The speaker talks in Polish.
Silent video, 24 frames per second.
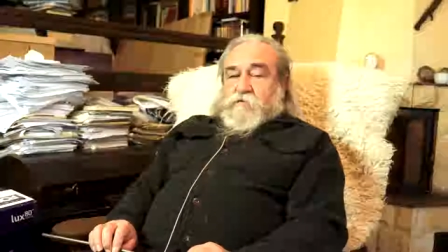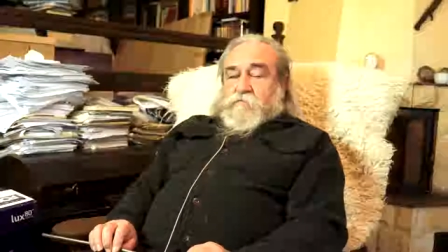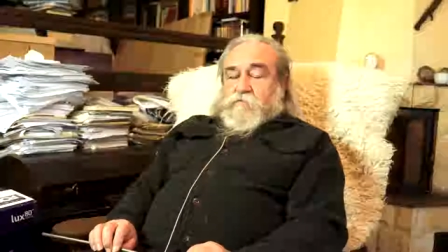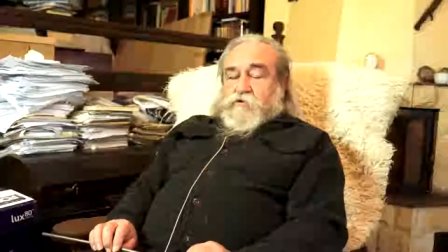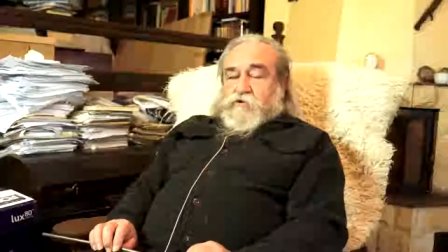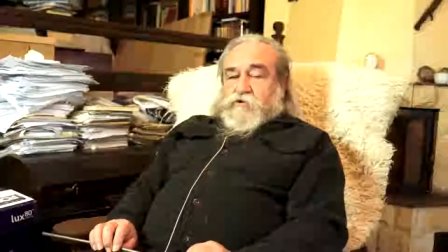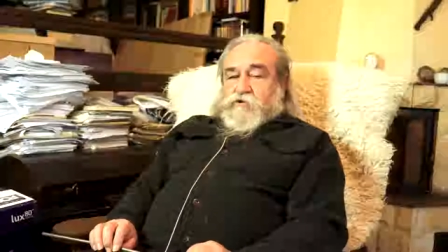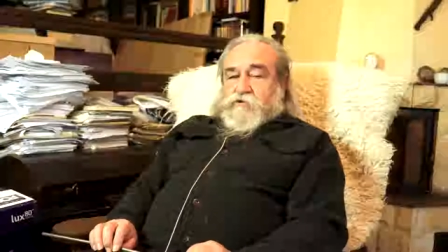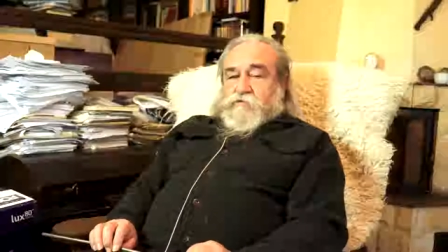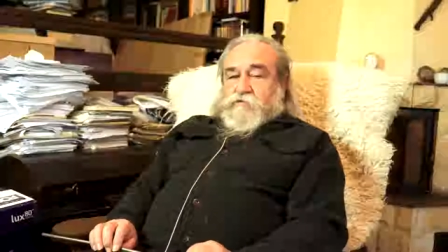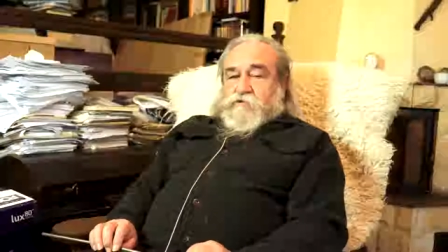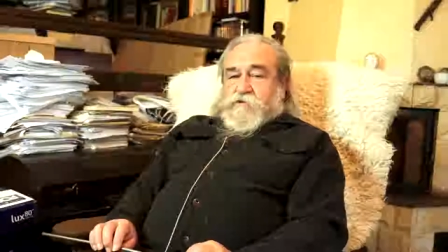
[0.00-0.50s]

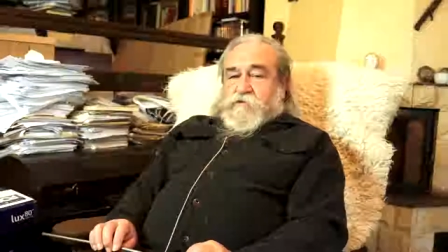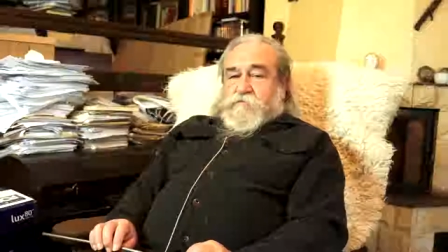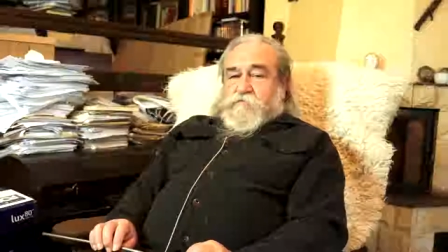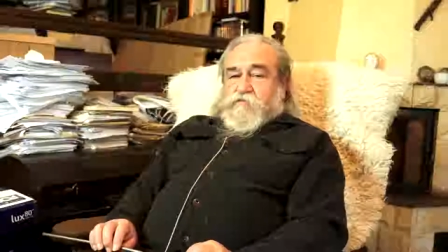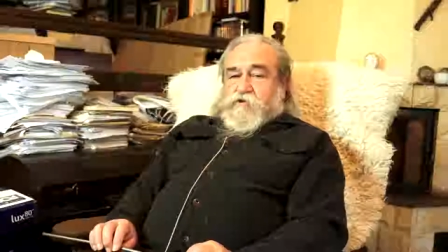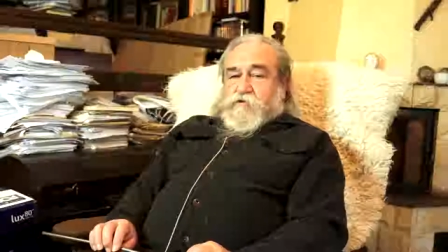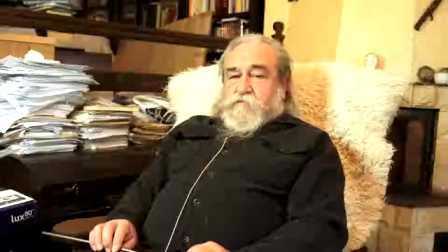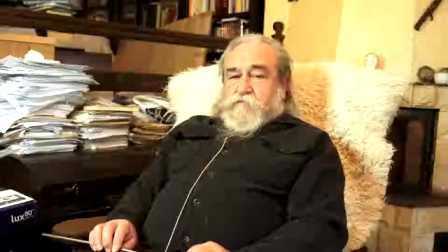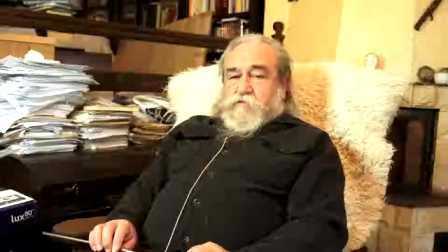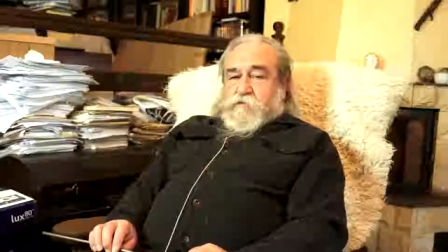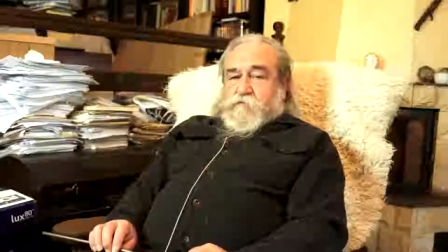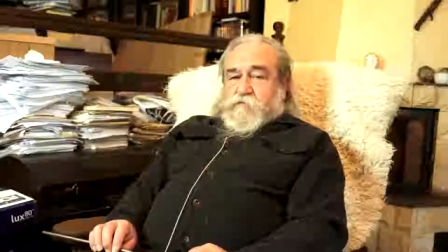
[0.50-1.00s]
Proszę sobie
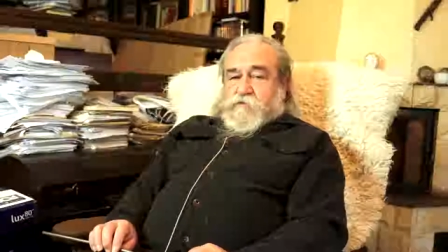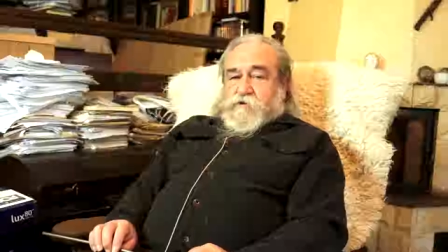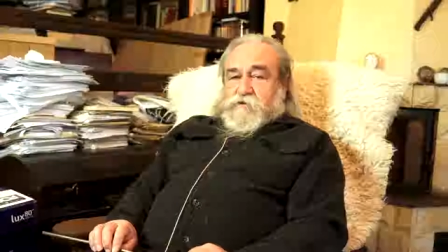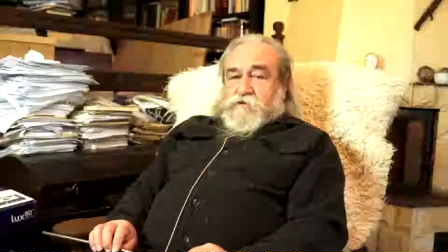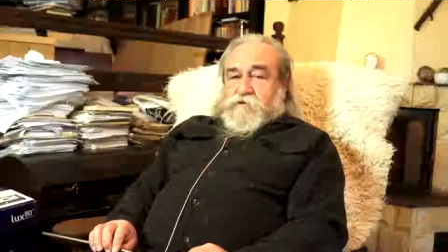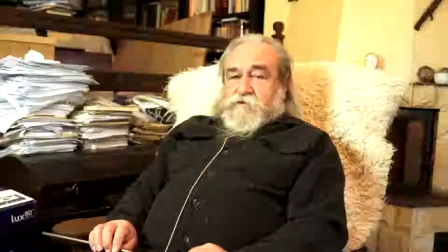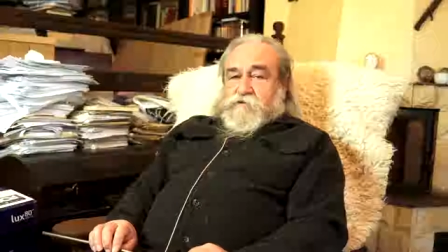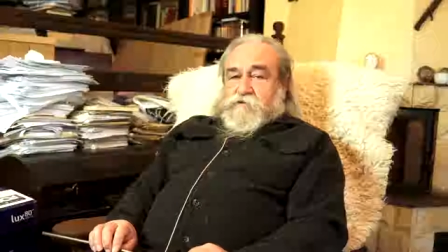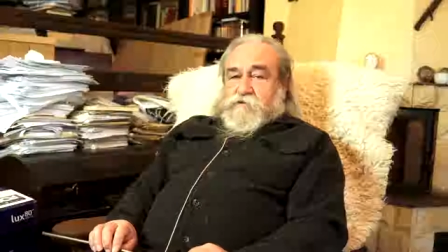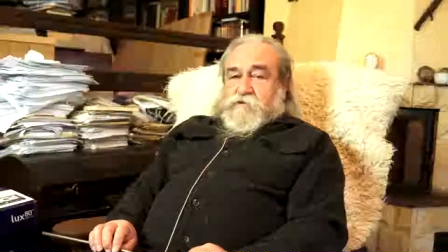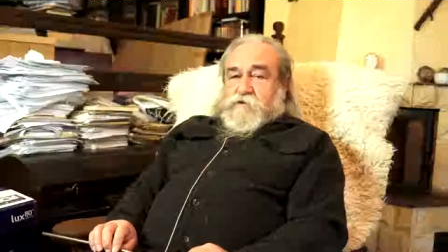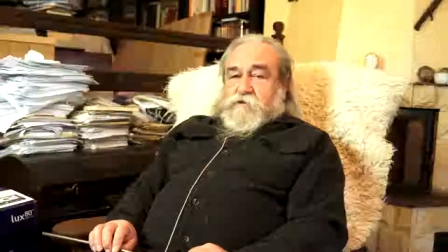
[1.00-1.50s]

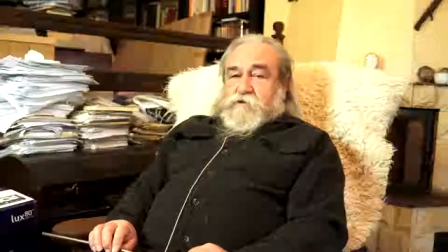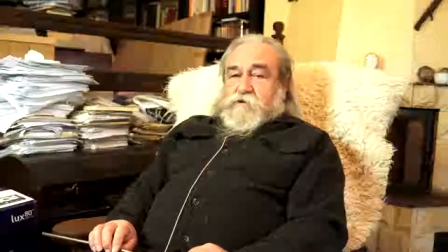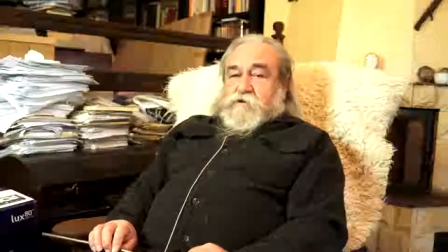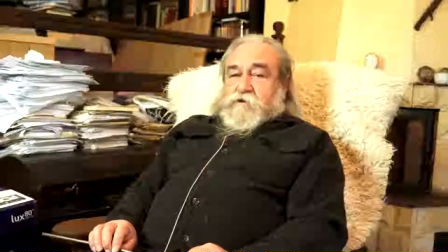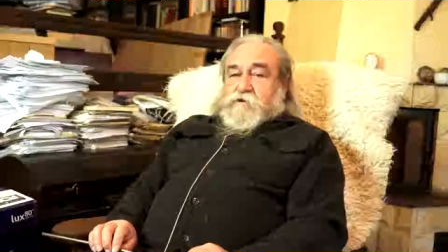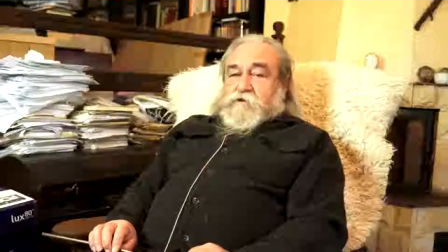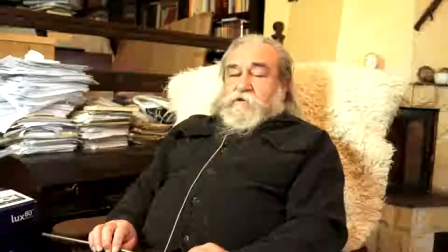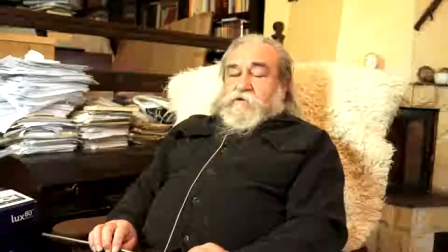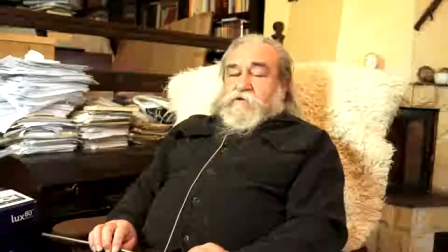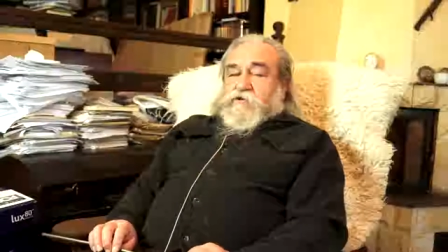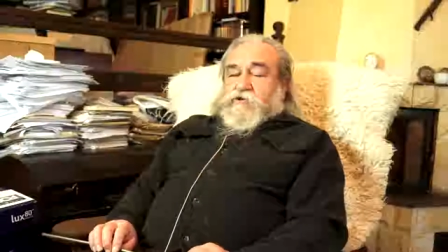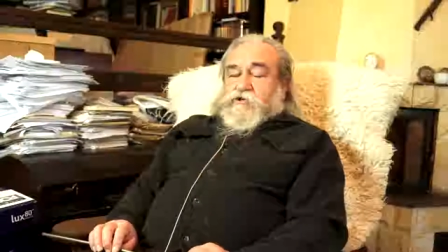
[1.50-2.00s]
przypomnieć,
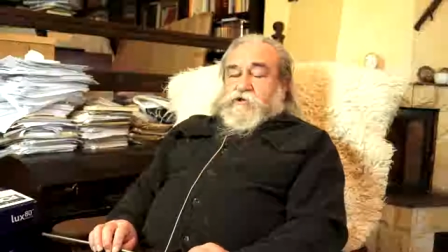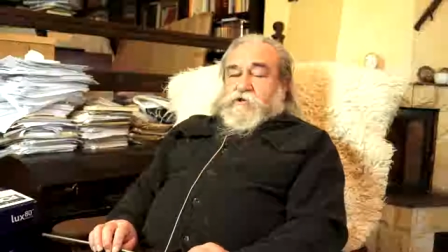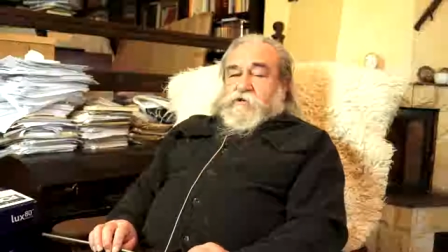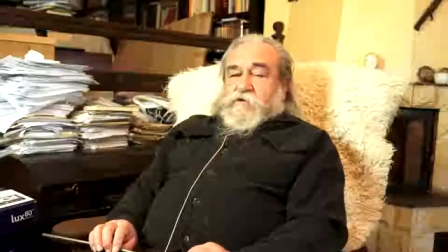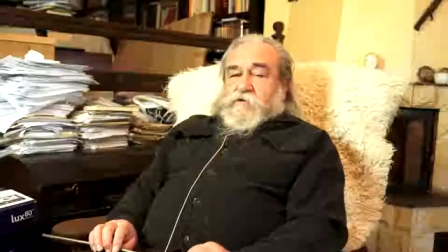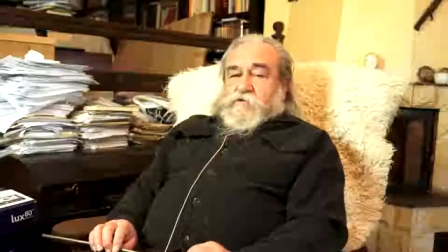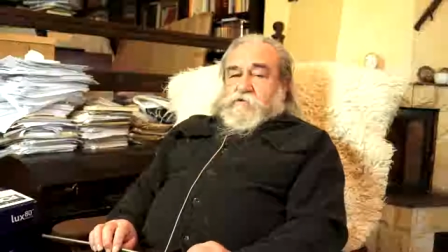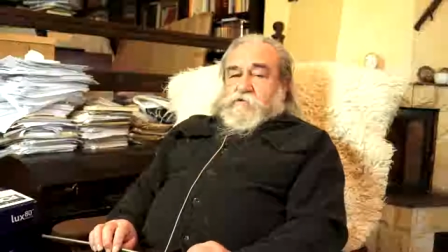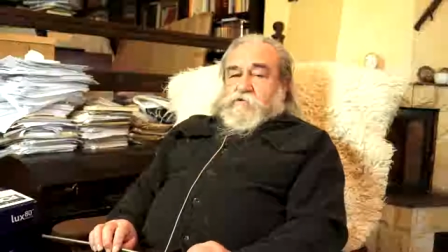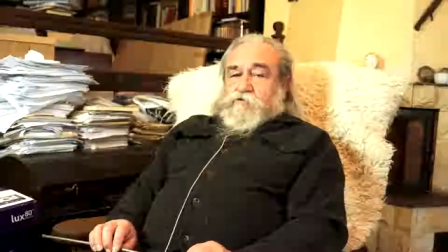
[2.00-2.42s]
że